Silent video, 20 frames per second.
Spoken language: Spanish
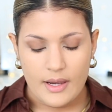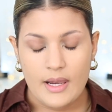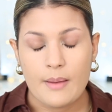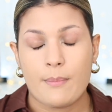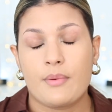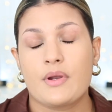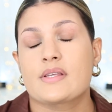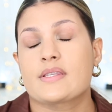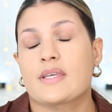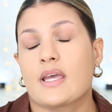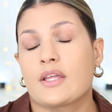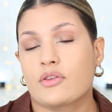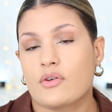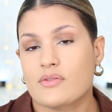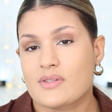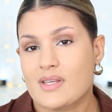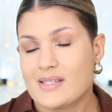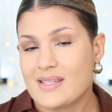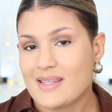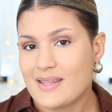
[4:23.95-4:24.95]
La policía
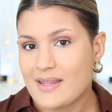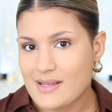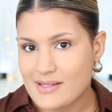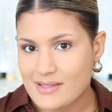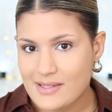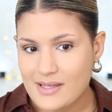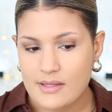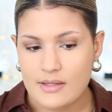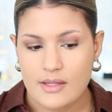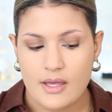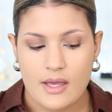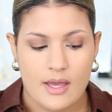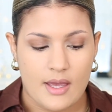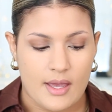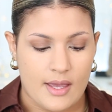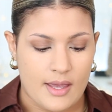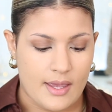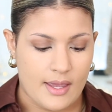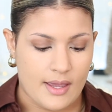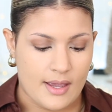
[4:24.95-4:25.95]
entonces decide
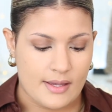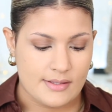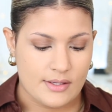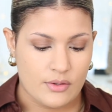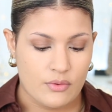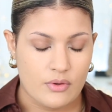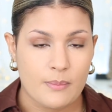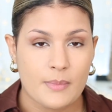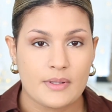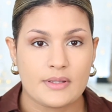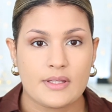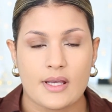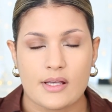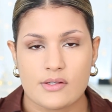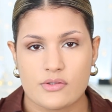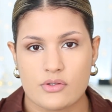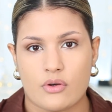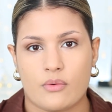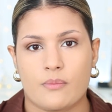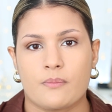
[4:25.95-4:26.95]
eh, hacer una
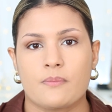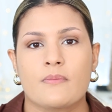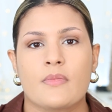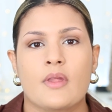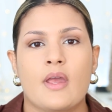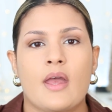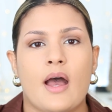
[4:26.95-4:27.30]
investigación